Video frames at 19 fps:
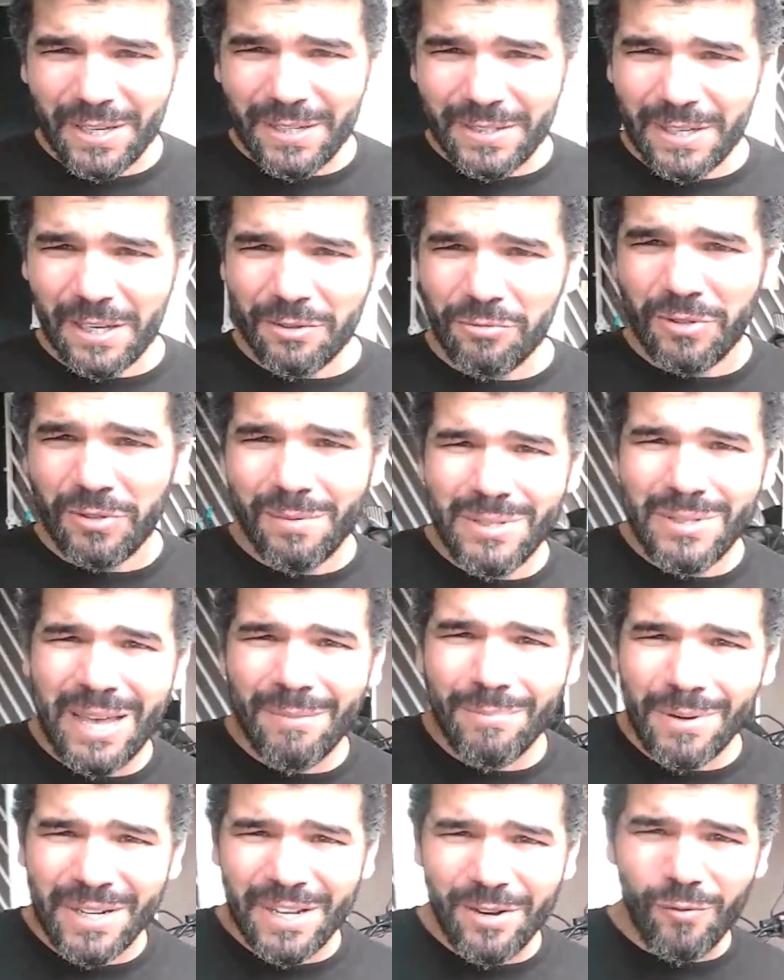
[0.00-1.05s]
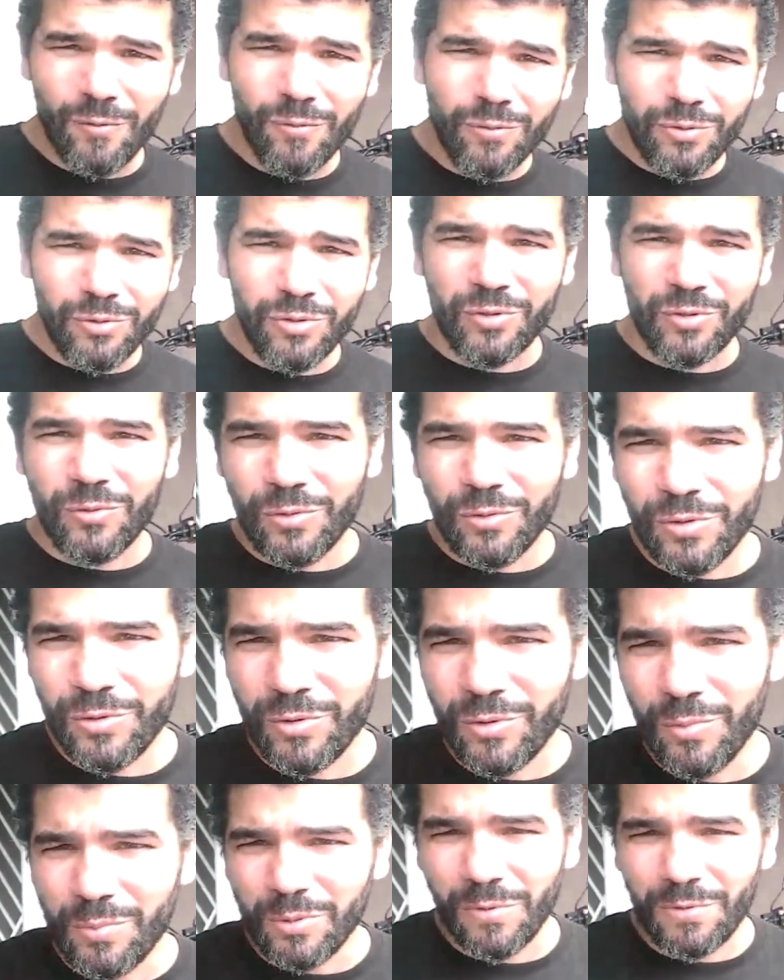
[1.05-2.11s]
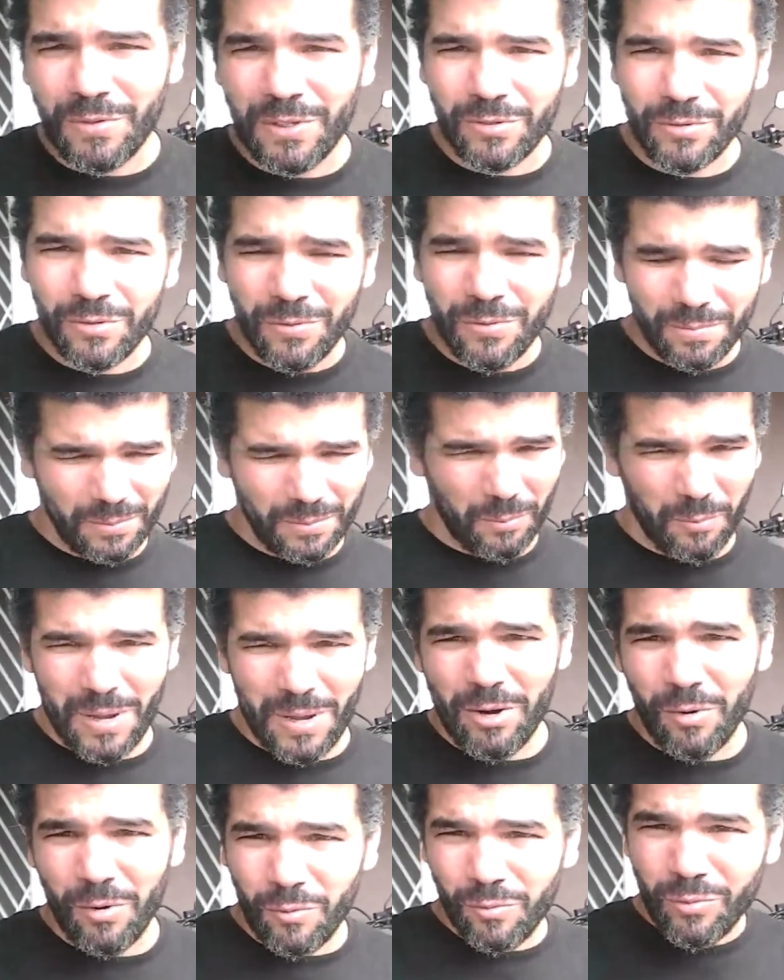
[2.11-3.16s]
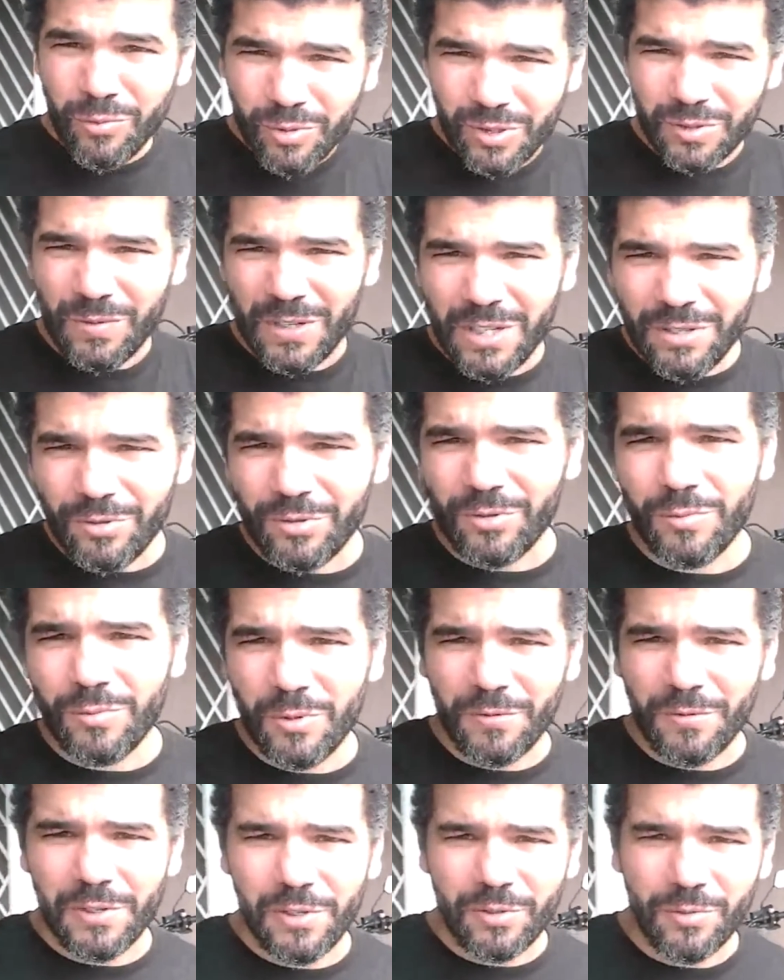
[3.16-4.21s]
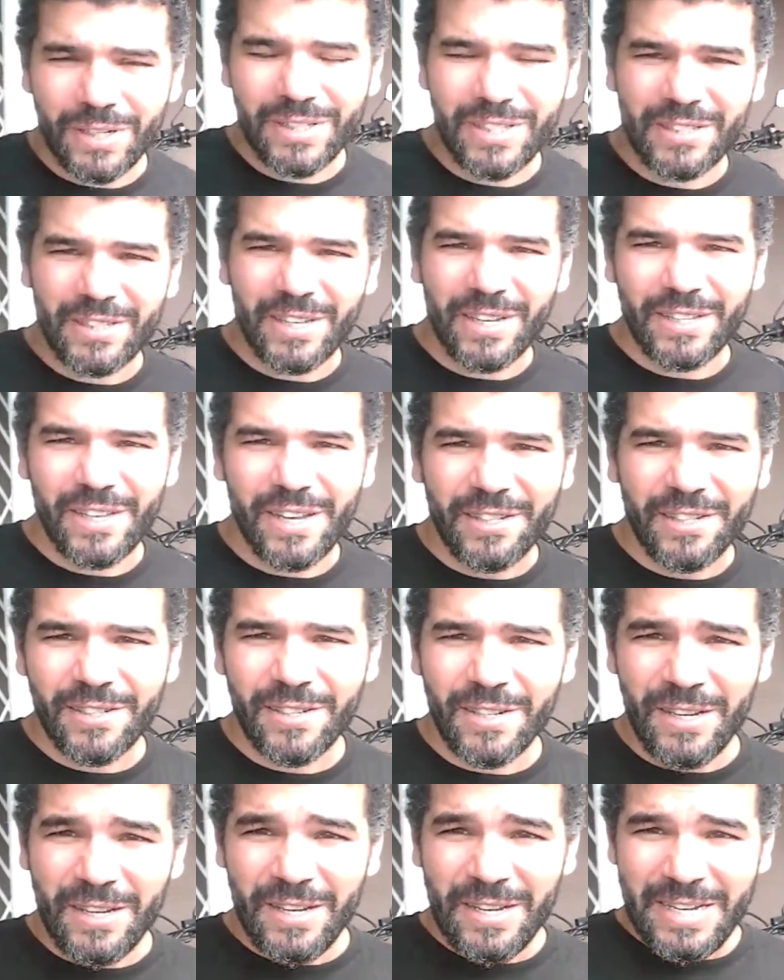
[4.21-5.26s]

Aí certo dia me deparei com um dos cursos do professor, melhor, com um dos vídeos do professor aí na internet.